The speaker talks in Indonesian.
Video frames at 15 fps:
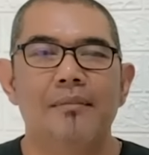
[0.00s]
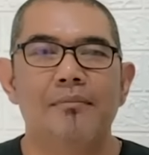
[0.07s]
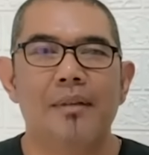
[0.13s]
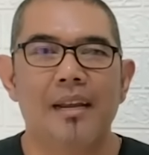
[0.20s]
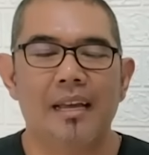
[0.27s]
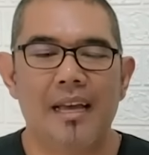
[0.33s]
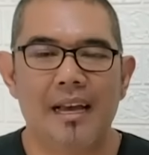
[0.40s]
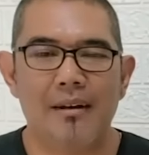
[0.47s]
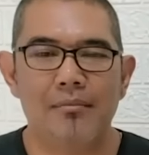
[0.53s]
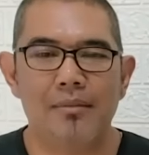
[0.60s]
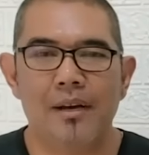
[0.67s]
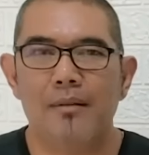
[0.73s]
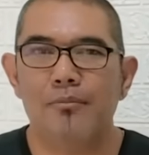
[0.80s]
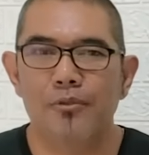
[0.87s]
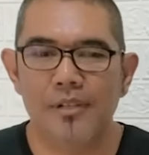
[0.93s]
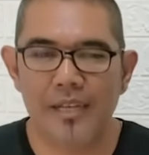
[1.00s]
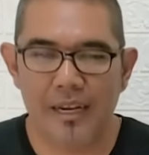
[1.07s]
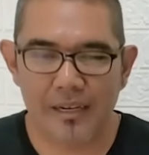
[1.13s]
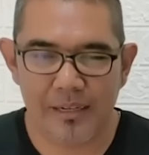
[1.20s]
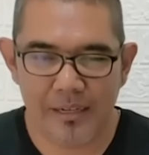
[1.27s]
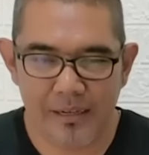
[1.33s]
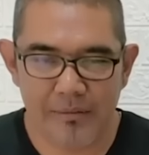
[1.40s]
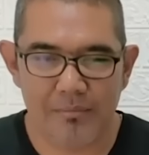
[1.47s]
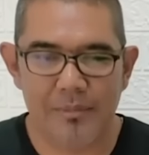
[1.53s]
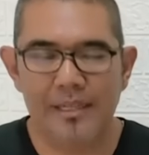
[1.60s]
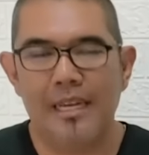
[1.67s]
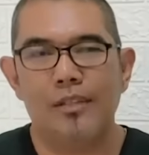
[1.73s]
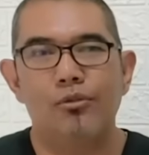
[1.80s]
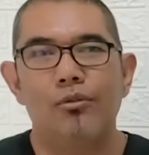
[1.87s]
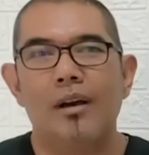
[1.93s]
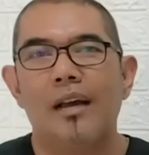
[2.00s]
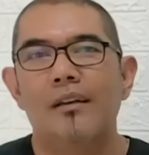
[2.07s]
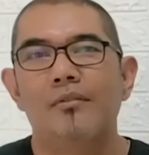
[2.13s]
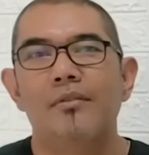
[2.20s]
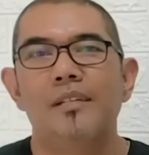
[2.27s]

Mereka akan kemudian menyatukan